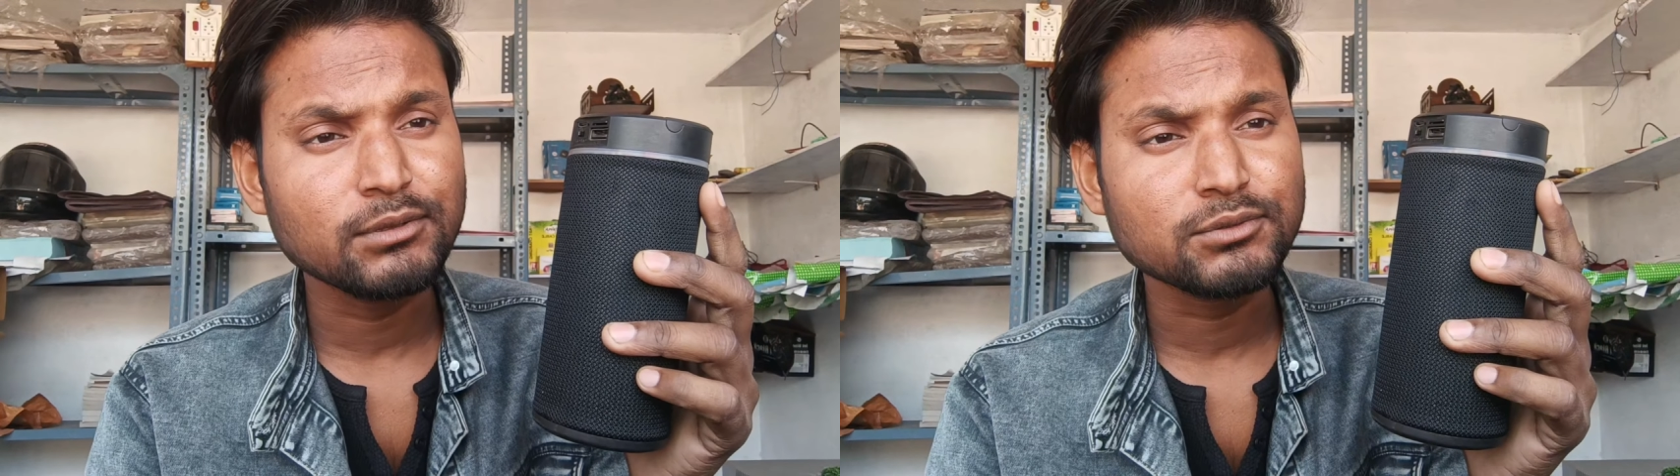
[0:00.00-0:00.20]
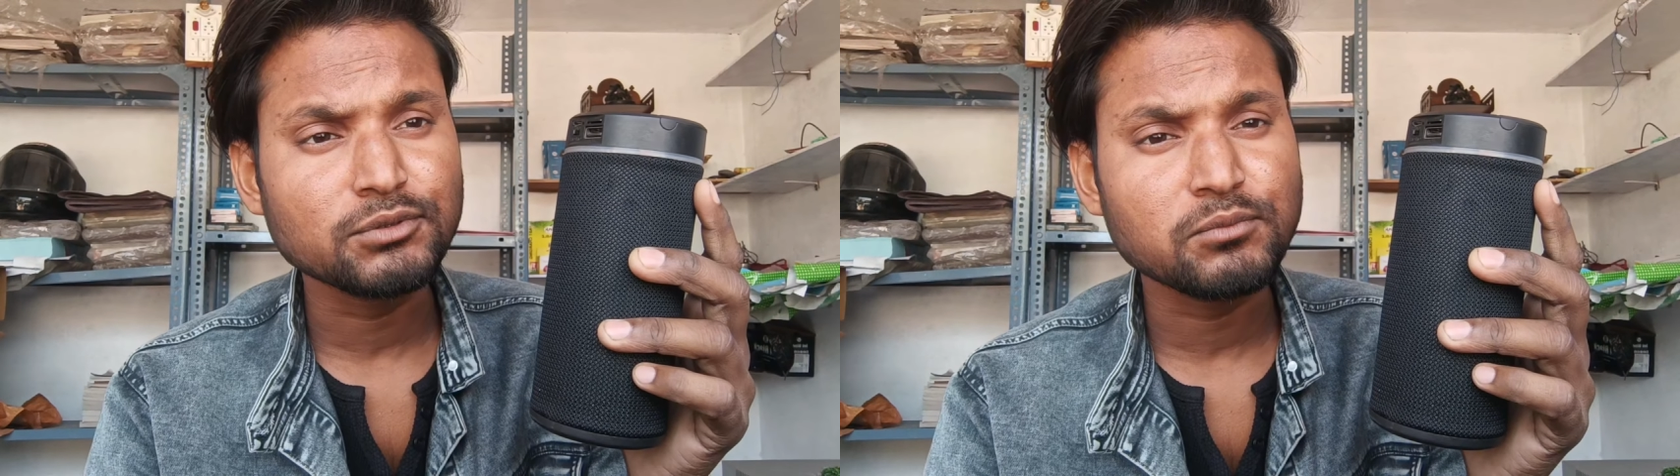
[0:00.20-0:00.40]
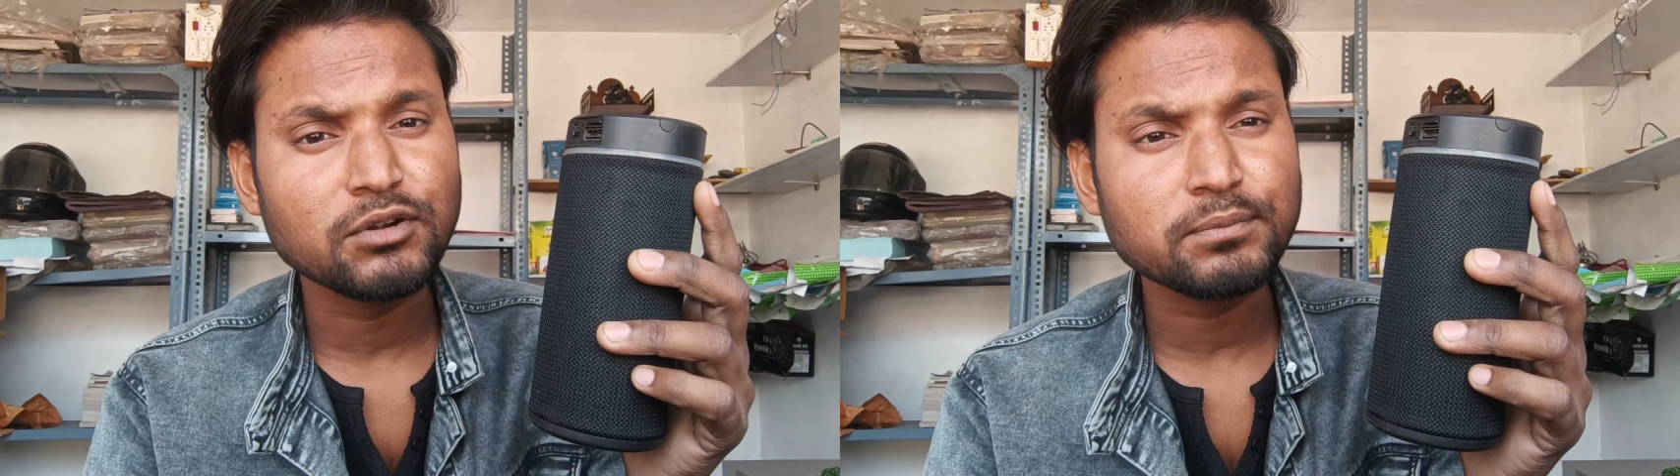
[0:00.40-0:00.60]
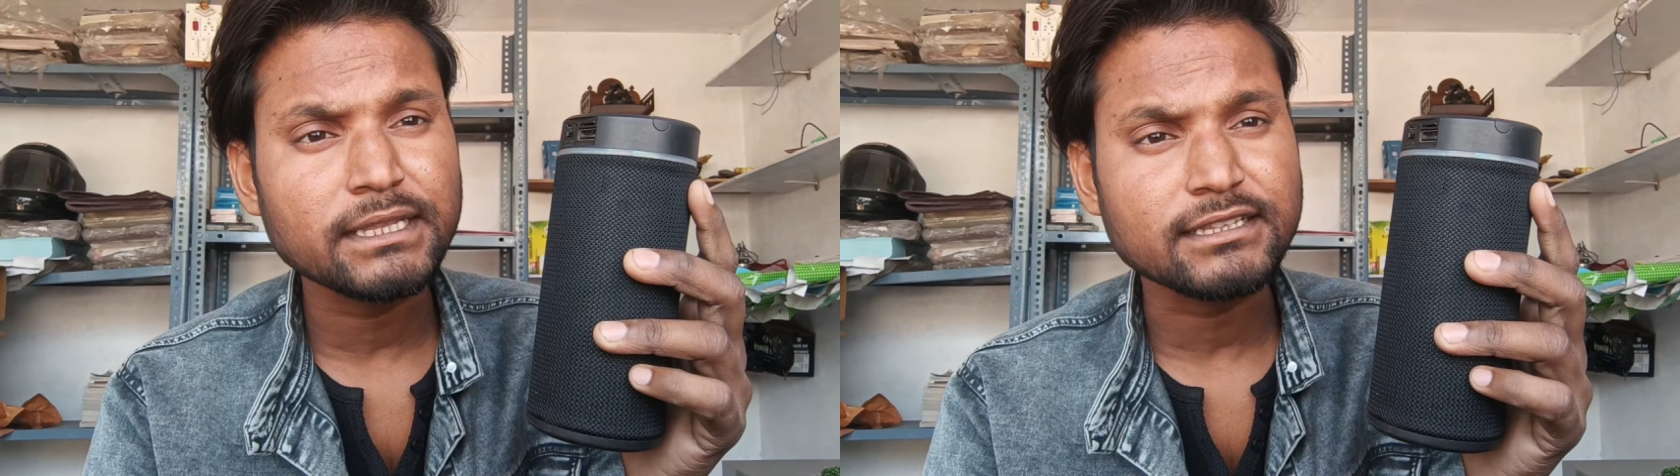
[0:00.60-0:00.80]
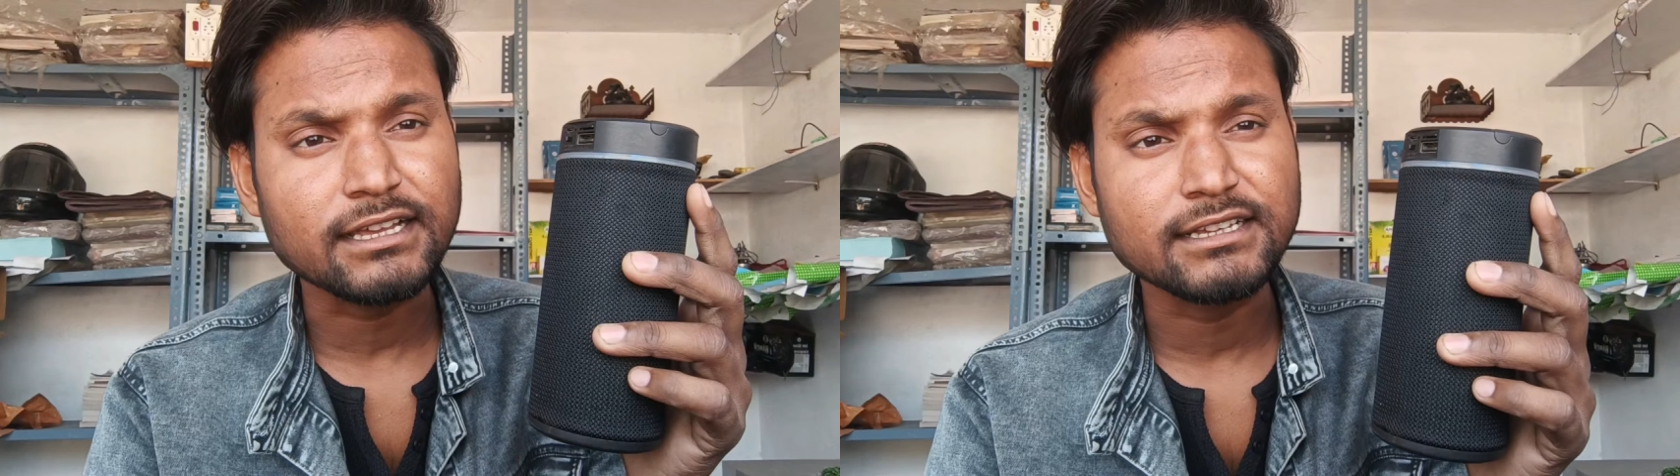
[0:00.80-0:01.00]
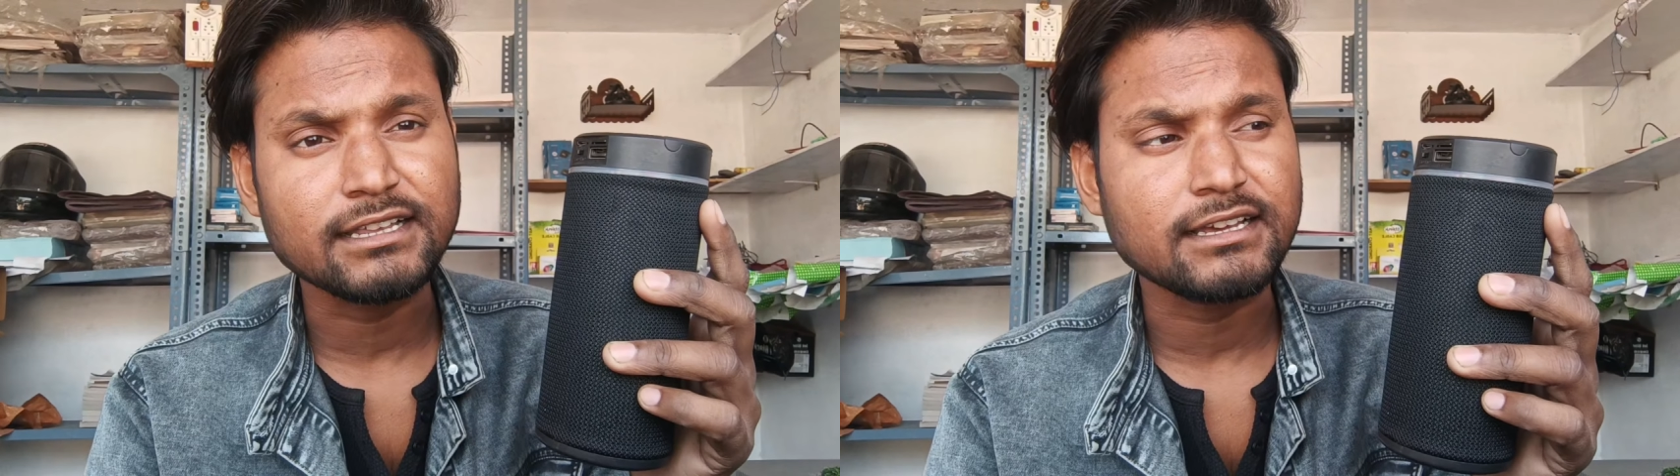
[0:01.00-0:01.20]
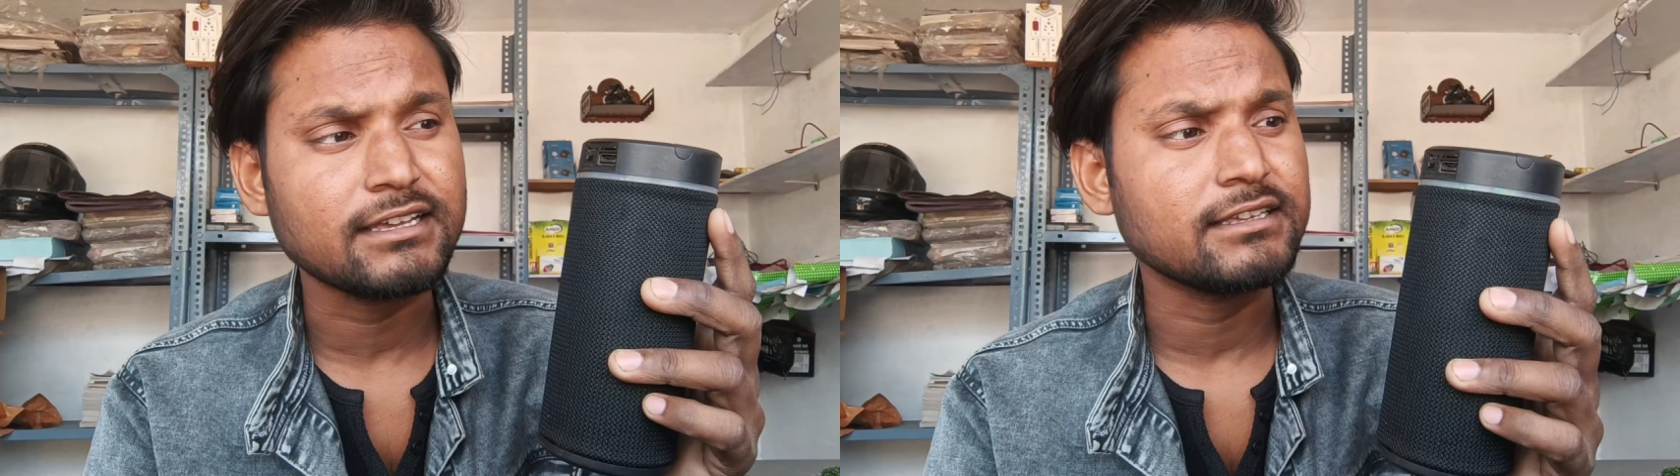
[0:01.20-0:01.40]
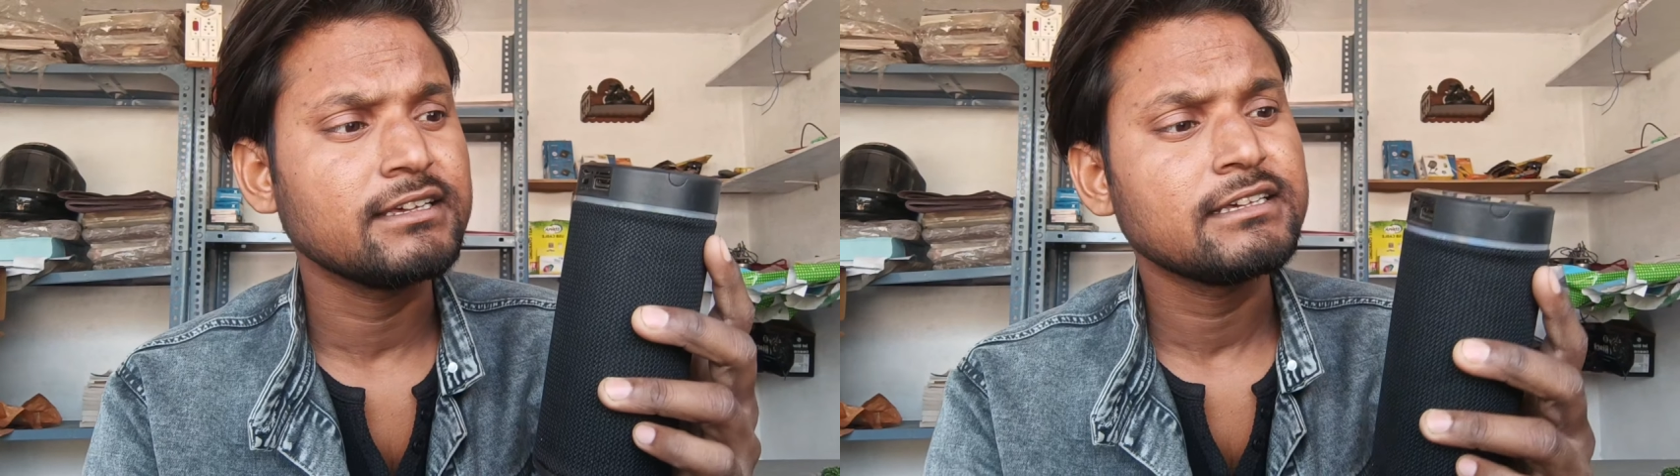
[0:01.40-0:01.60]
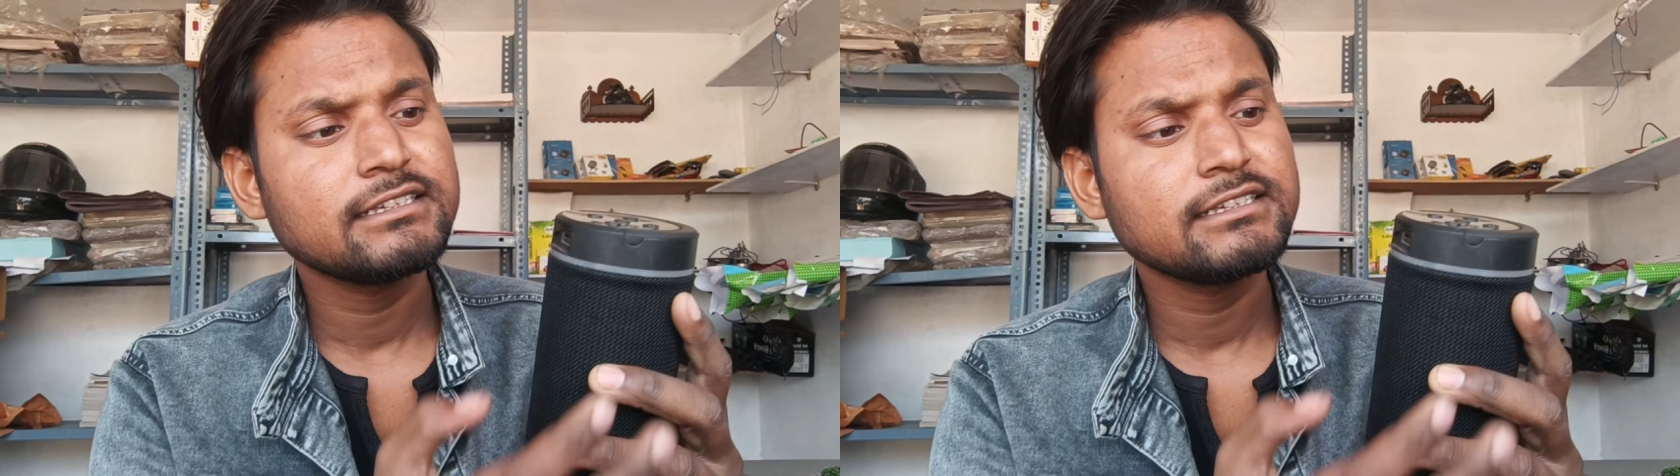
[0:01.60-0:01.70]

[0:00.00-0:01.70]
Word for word: ब्लूटूथ मोड पे चला जा रहा है